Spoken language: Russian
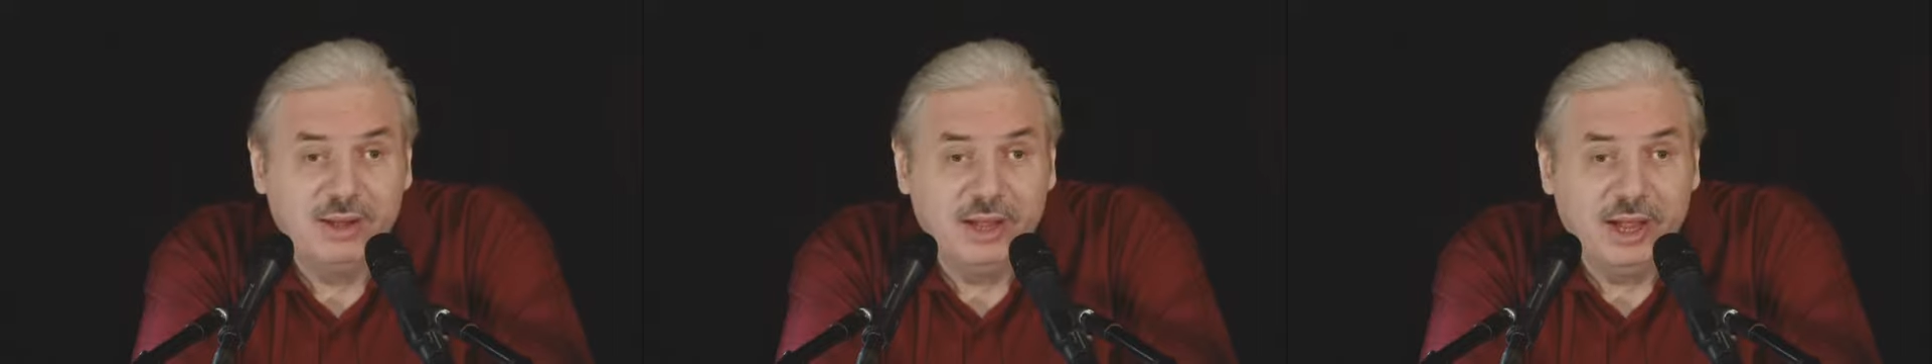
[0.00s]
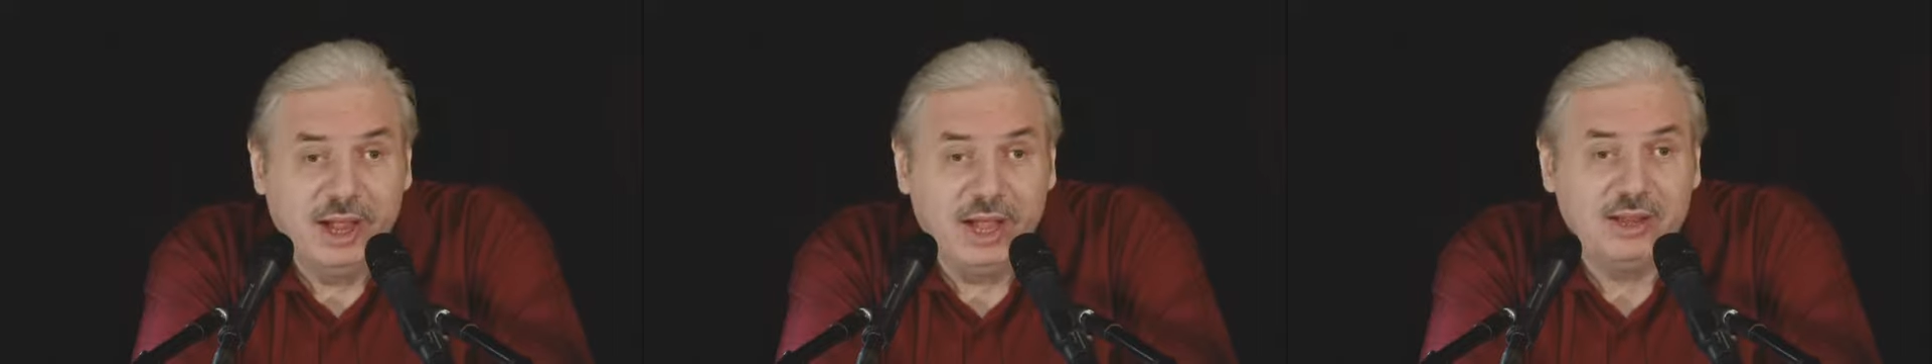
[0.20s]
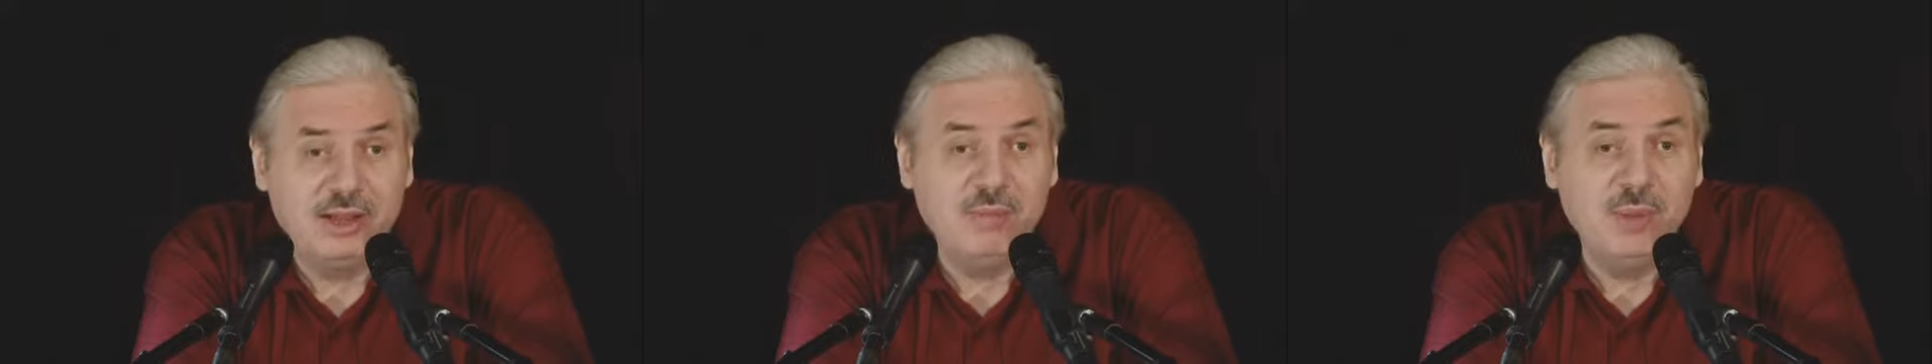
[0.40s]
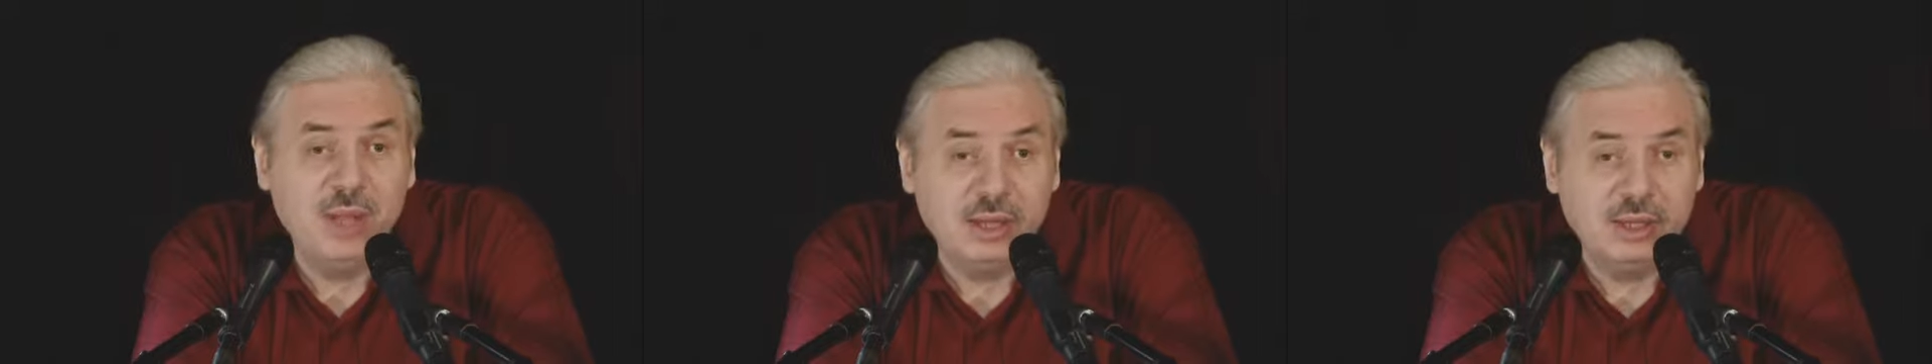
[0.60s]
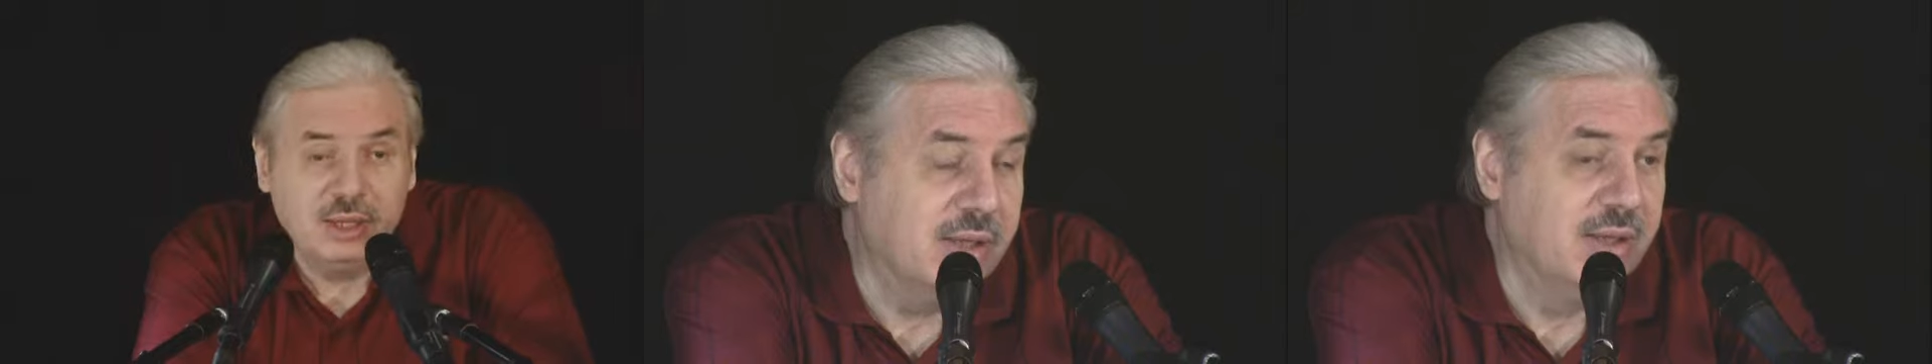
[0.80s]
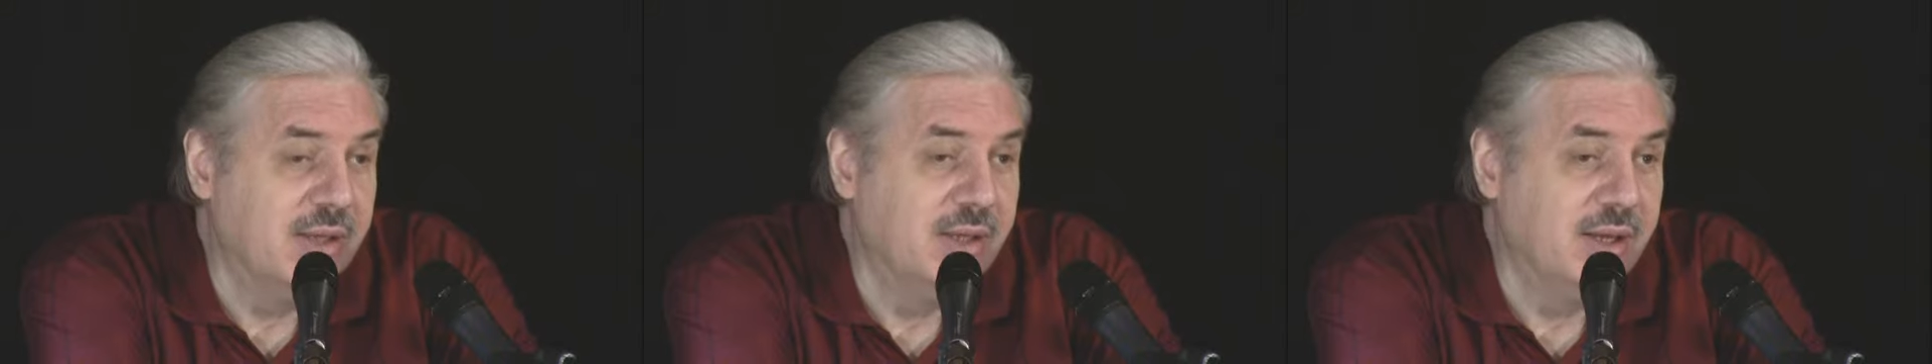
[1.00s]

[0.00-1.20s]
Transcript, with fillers: Это метод